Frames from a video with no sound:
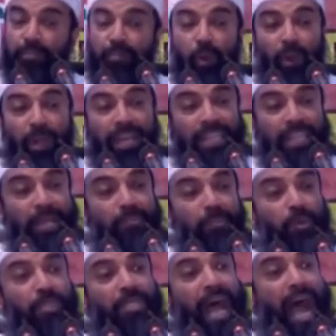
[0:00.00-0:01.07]
প্রকৃতি
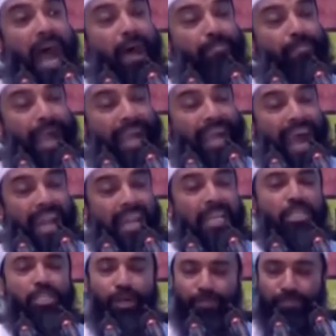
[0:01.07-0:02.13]
পূজা
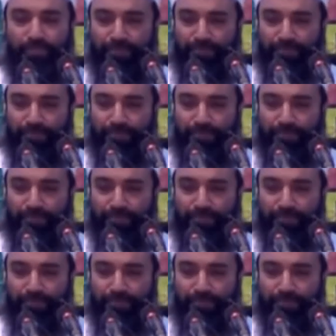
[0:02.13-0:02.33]
প্যাগানিজম